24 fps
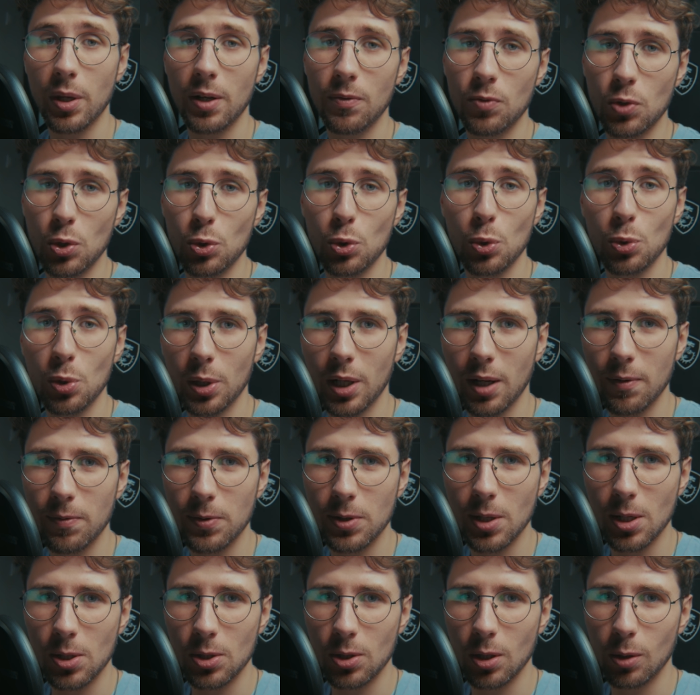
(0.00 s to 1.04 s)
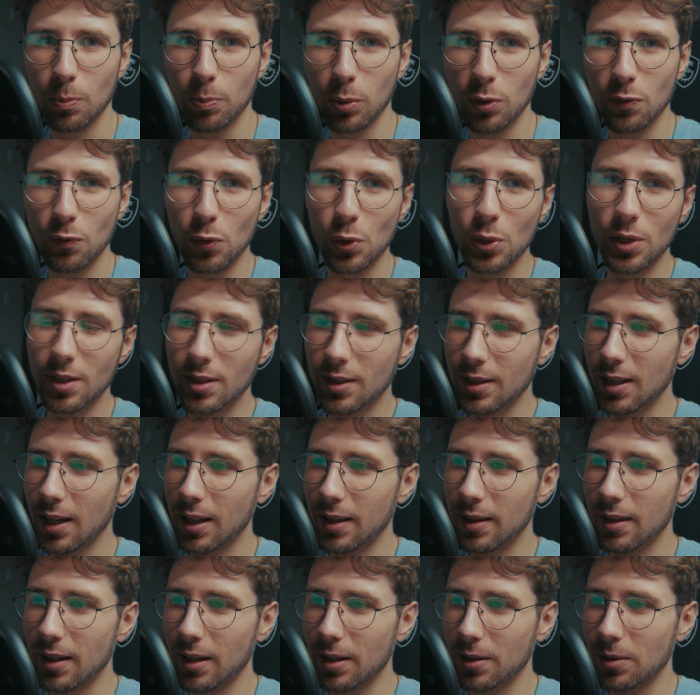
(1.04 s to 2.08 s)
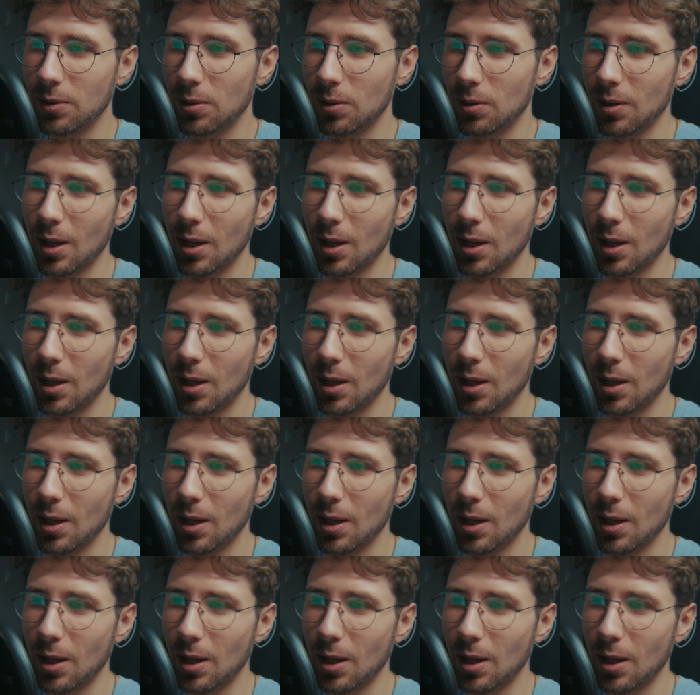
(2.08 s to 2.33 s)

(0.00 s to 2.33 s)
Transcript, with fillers: pierwszy rzut oka widać ten podwójny standard.